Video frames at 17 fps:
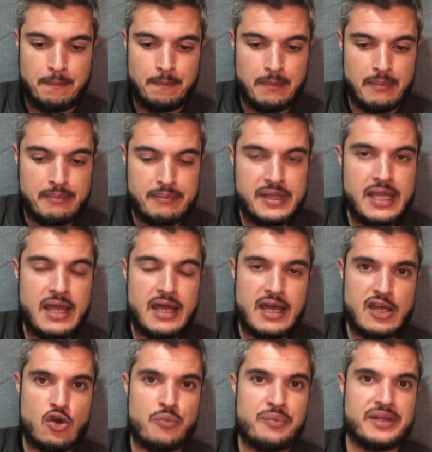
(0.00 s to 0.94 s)
Minha
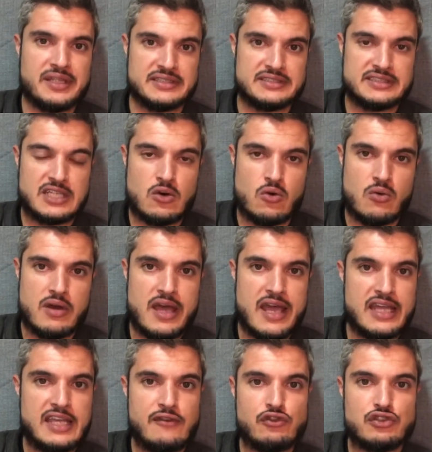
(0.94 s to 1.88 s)
recomendação é
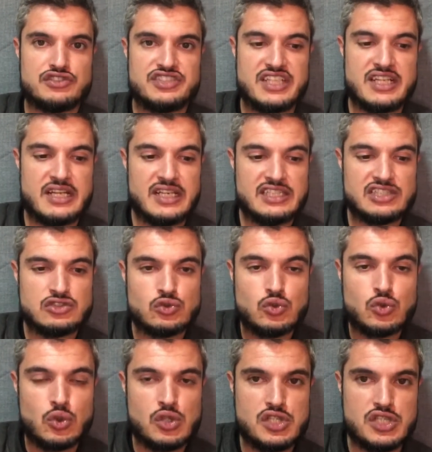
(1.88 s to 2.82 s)
que você
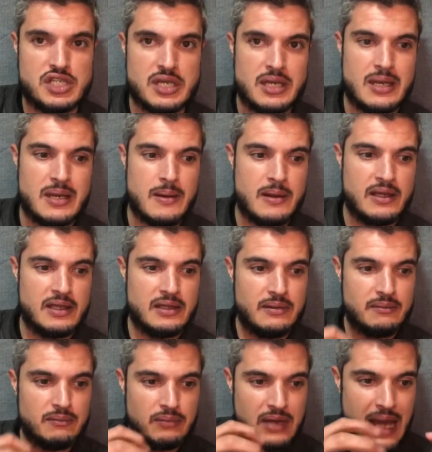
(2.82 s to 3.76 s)
estude,
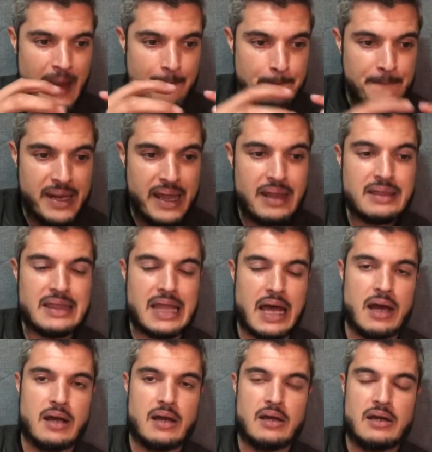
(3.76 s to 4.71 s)

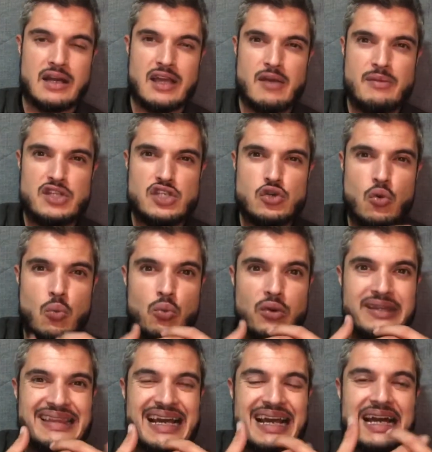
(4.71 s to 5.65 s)
aprenda realmente com
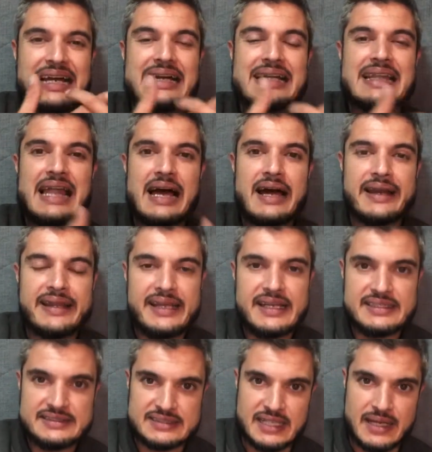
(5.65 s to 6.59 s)
muita
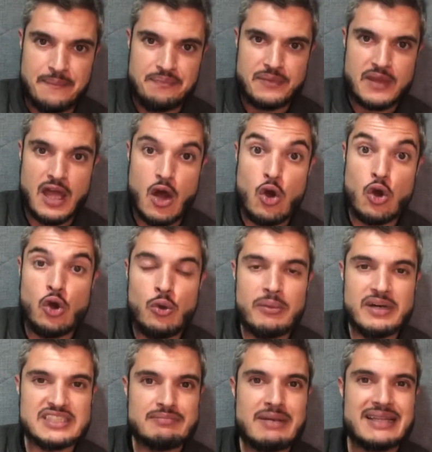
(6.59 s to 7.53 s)
clareza
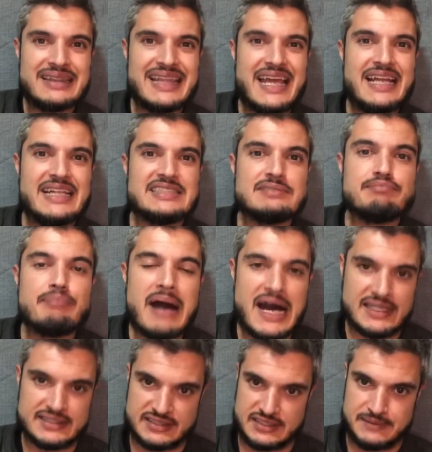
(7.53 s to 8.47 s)
algumas matérias
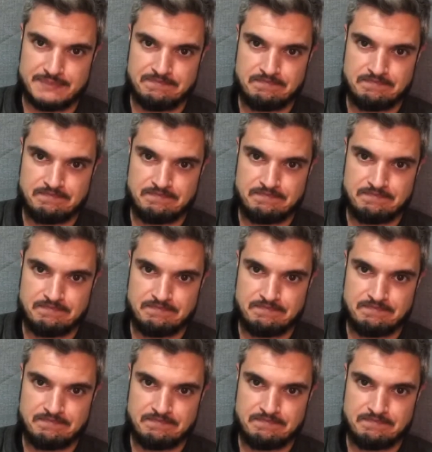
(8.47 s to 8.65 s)
base: